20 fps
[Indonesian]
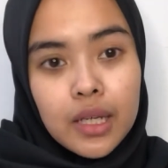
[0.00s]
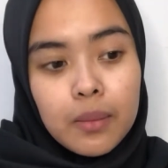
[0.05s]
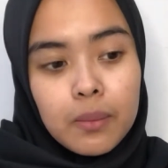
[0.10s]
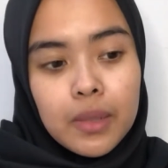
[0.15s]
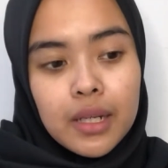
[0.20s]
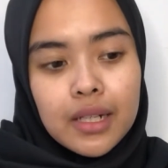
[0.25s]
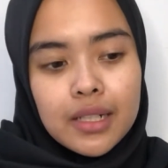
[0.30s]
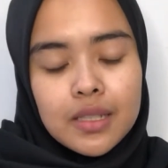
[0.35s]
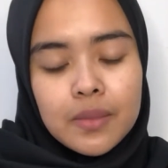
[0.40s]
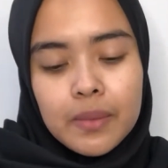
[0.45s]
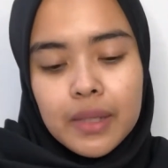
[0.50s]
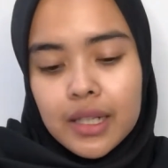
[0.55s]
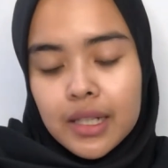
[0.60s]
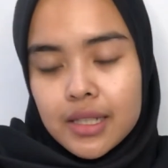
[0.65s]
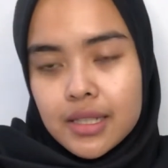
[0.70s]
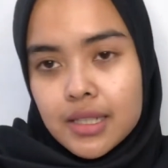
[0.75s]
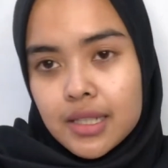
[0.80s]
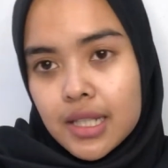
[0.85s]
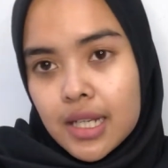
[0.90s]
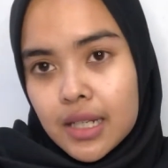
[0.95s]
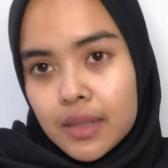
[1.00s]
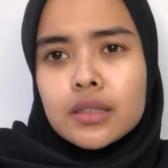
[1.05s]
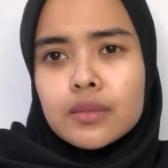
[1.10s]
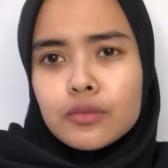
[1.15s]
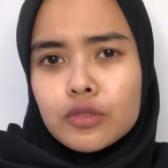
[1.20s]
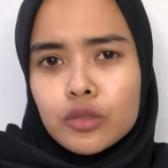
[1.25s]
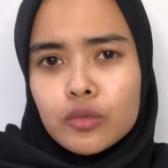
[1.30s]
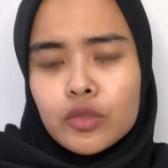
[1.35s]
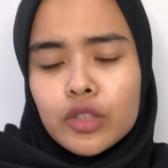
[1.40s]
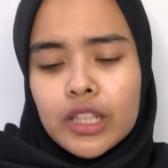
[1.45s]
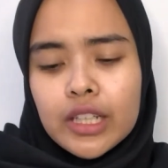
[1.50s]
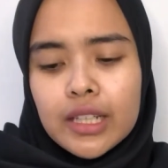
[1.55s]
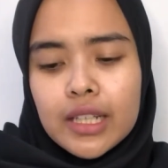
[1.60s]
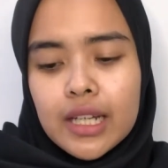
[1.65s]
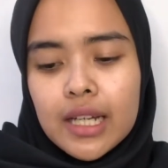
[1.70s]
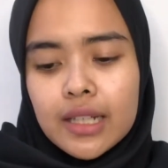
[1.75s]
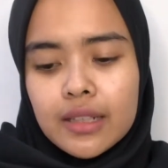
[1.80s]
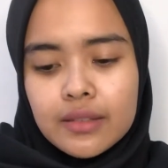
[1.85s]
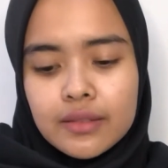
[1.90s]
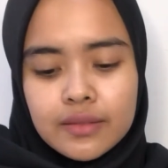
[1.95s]
beres-beres dan jemur mungkin
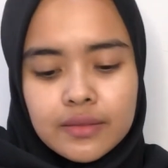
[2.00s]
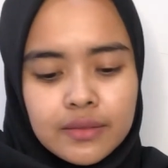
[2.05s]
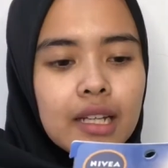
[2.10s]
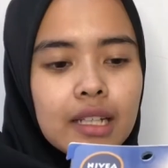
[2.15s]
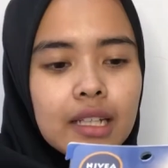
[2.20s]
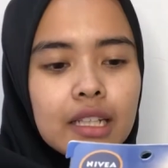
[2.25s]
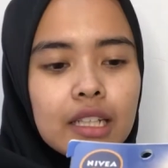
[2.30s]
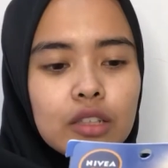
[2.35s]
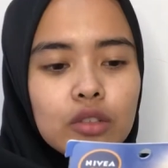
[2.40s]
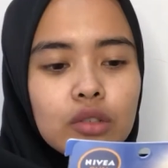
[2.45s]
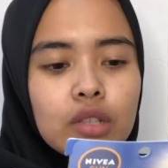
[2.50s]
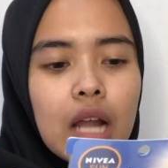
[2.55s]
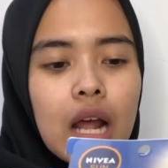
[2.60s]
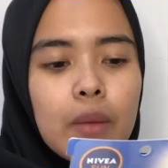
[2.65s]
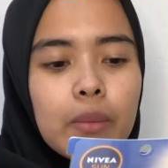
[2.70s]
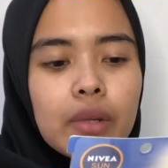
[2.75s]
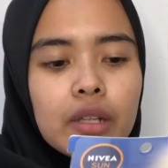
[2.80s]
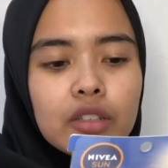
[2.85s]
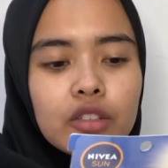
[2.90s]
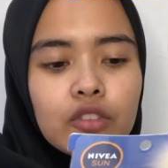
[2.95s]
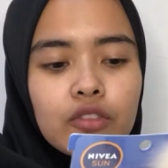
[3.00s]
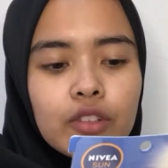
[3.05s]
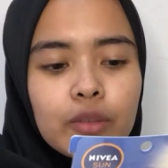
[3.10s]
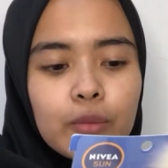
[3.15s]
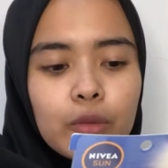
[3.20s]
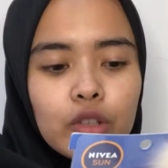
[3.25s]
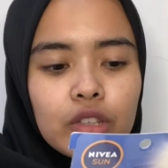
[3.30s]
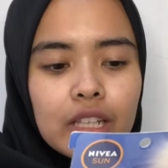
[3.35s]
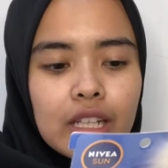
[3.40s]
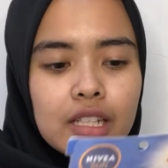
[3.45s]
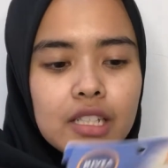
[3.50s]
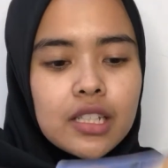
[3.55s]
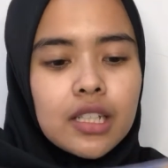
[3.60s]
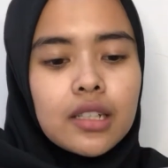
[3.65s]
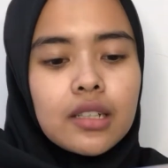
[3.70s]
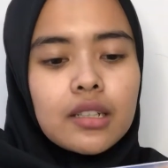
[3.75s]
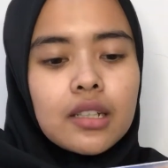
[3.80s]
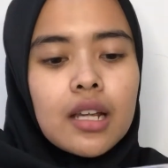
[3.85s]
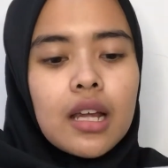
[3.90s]
ya. Ini tuh double UV protection,